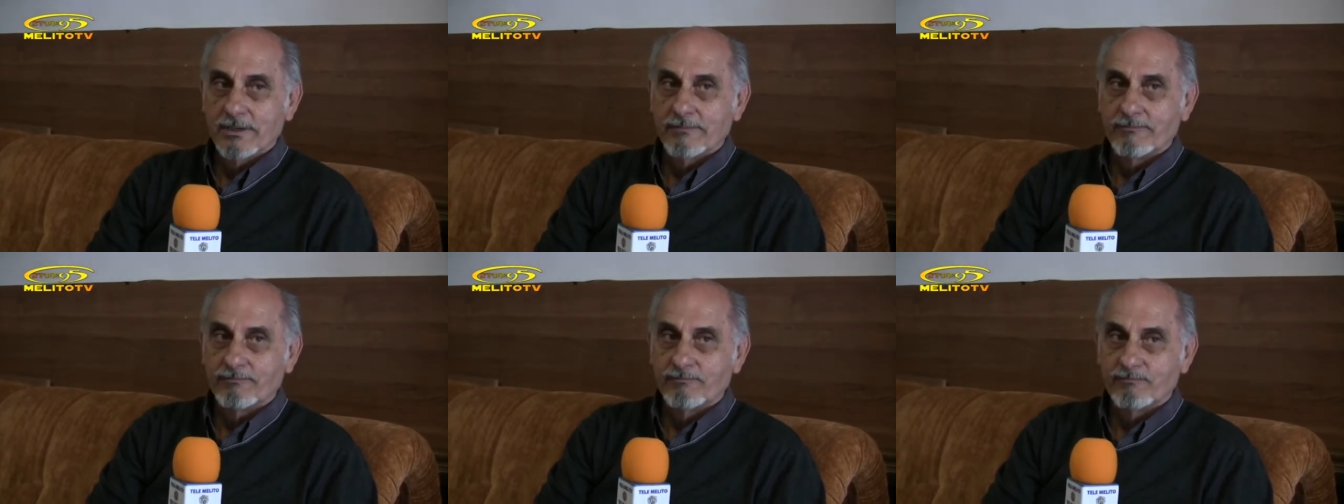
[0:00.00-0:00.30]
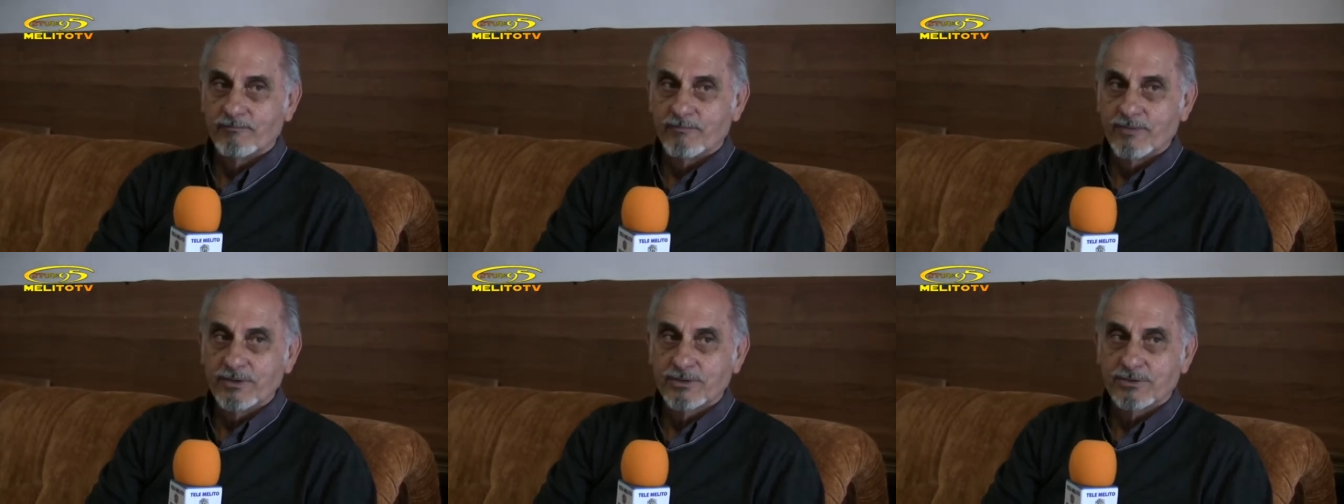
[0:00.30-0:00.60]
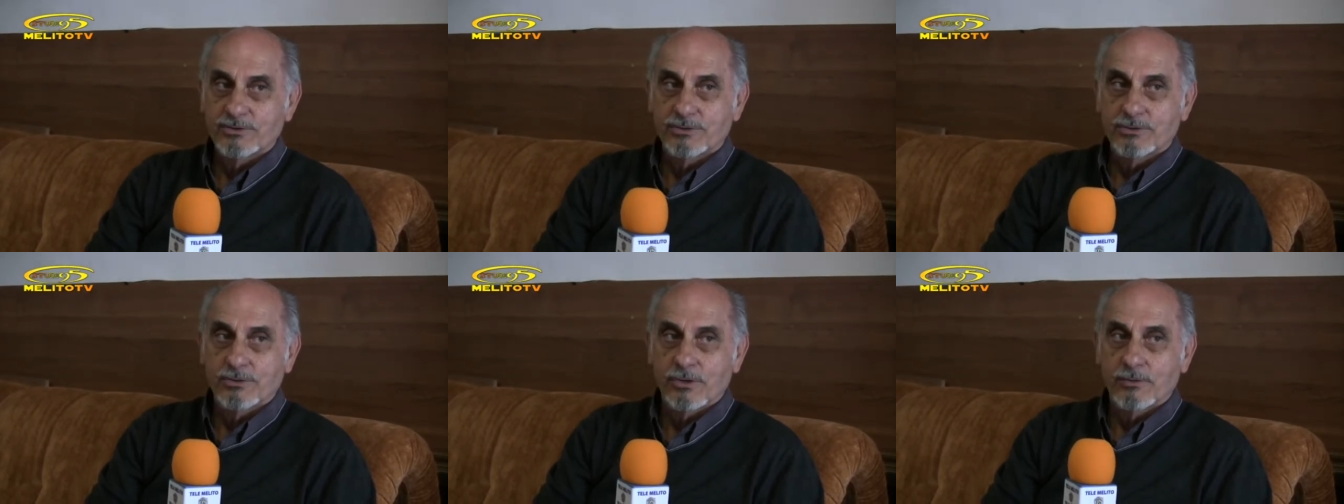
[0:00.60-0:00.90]

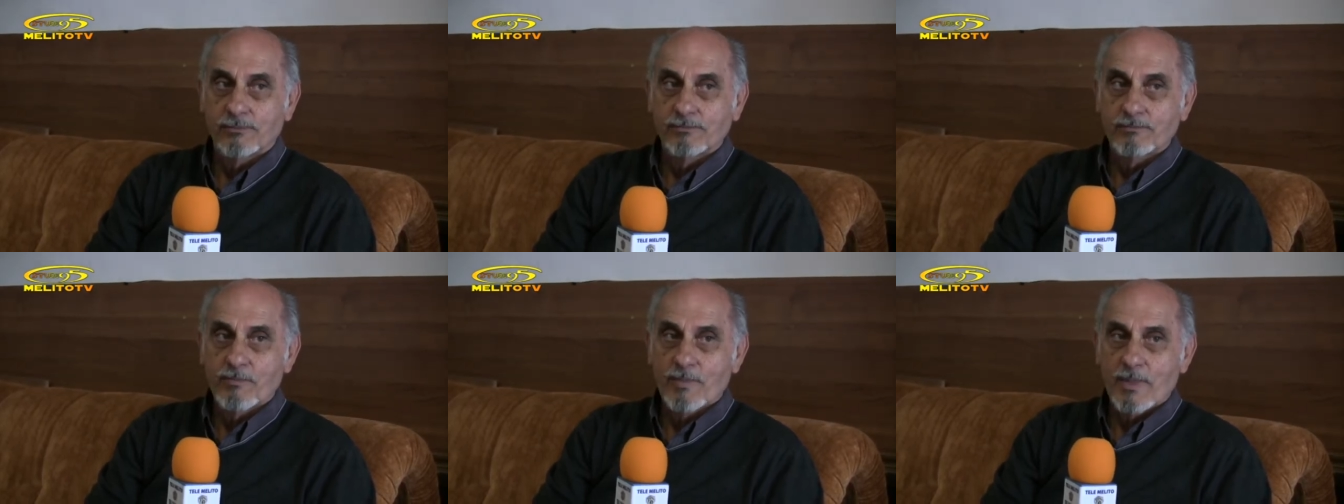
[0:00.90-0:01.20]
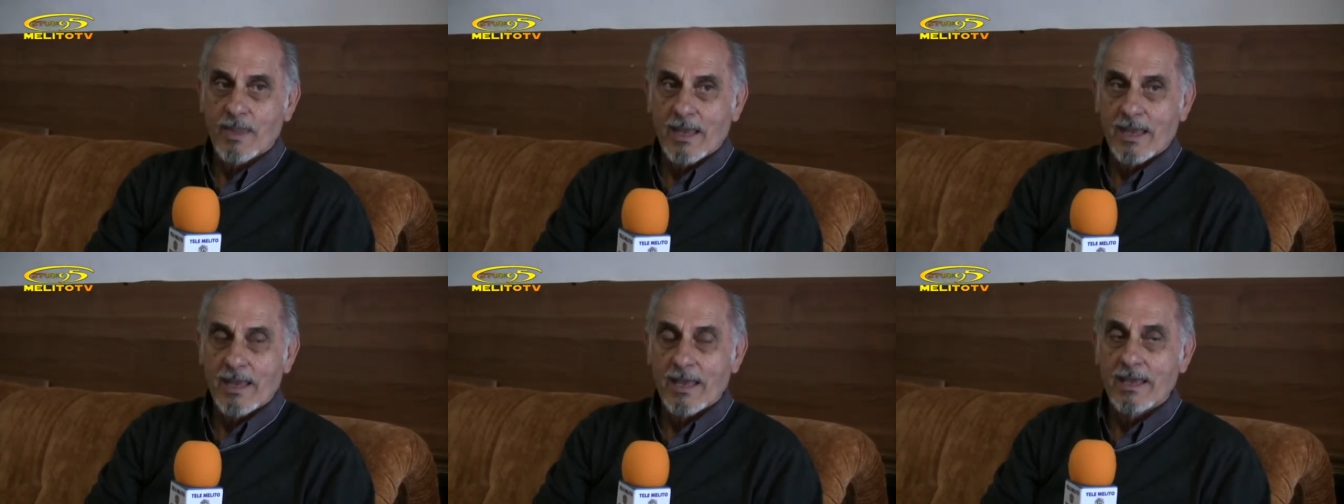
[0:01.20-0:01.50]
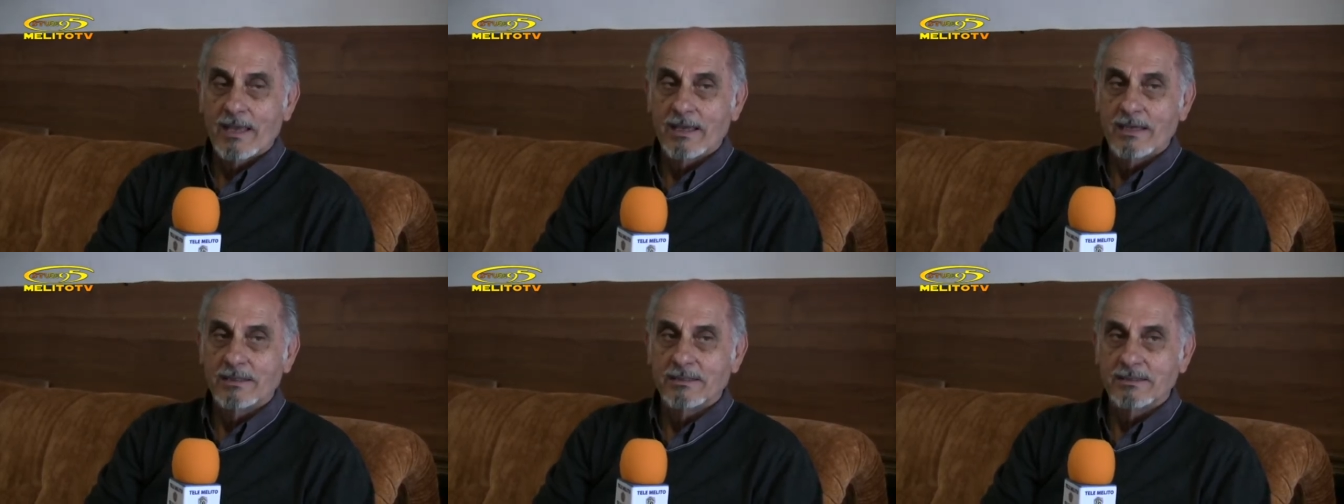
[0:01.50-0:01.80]
visto
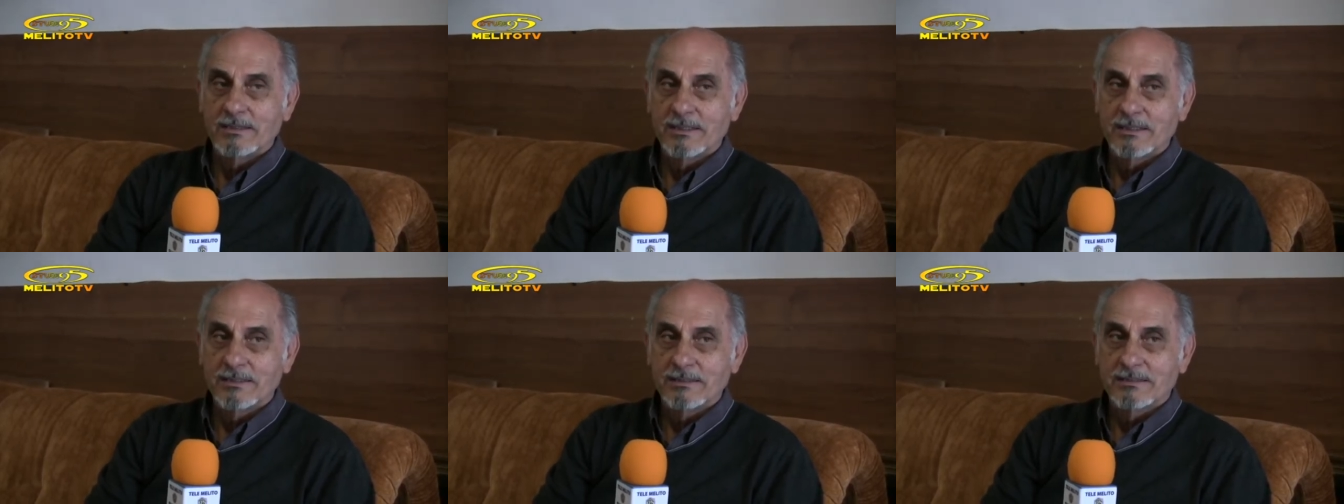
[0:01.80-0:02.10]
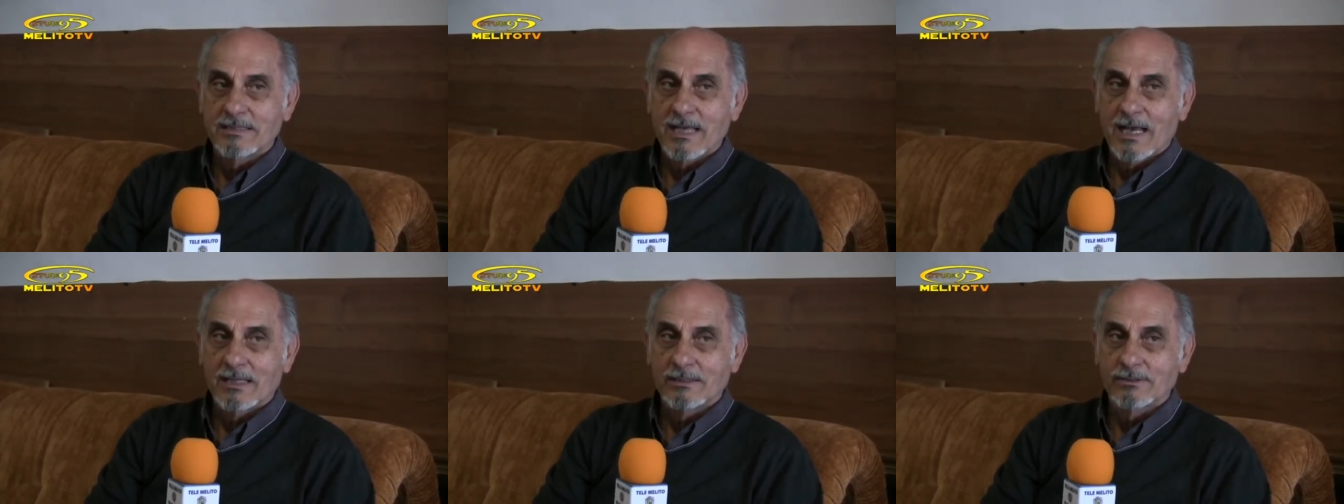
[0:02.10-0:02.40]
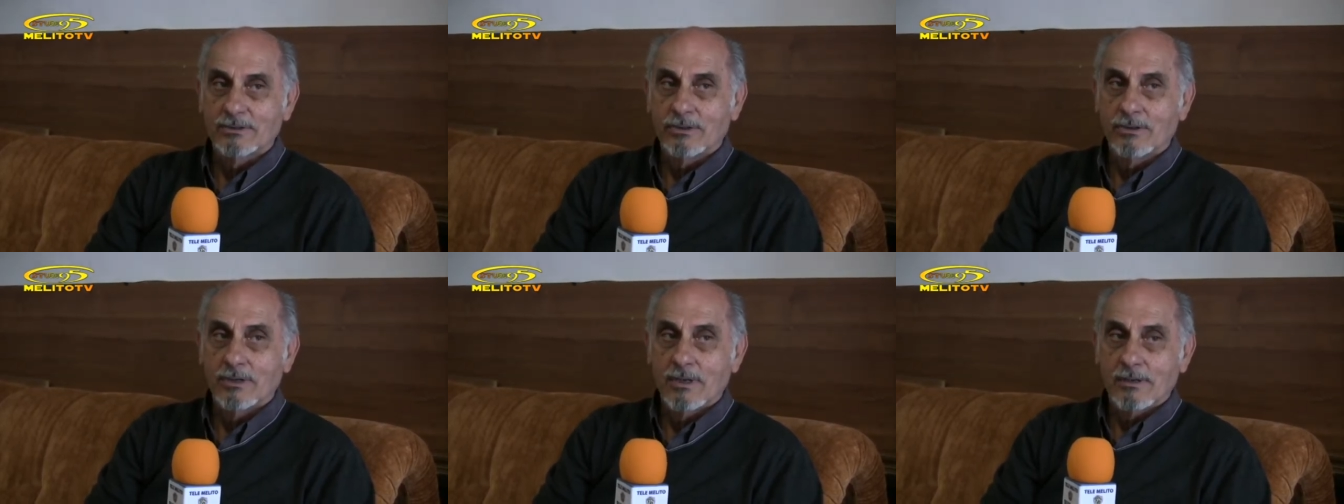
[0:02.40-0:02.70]
e
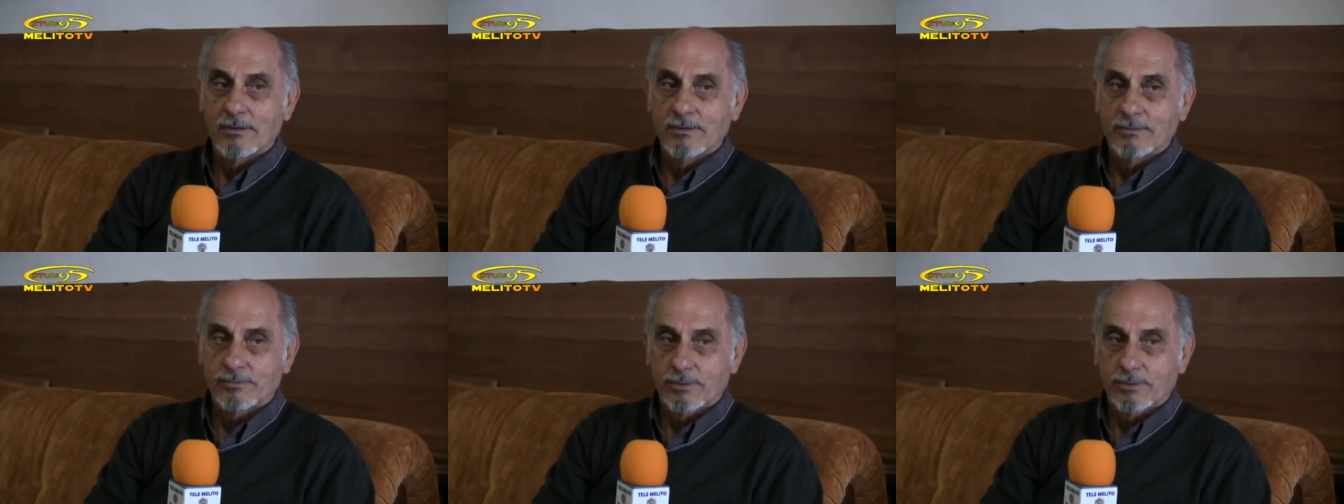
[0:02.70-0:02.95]
indirizzato